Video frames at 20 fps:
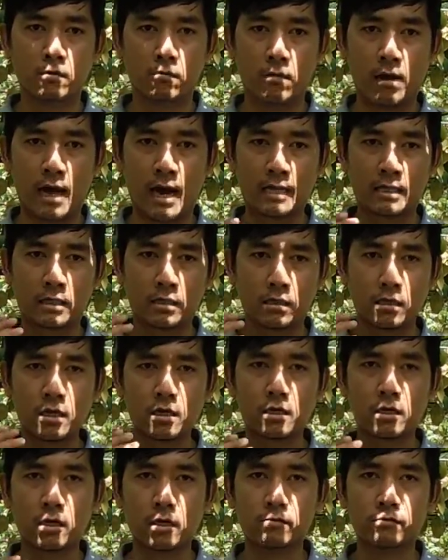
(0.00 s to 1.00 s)
và
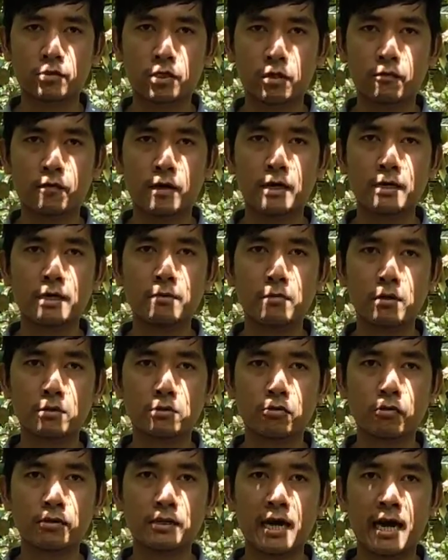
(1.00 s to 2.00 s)
tiết kiệm chi phí đến
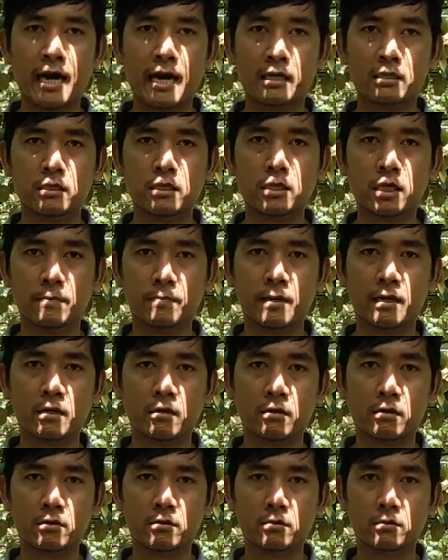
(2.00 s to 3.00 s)
mức tối đa tiết kiệm năng
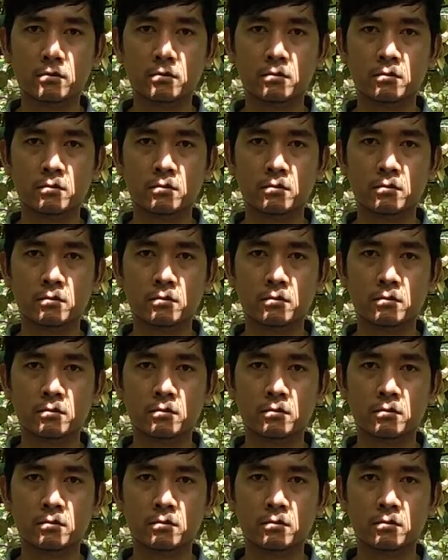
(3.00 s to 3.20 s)
lượng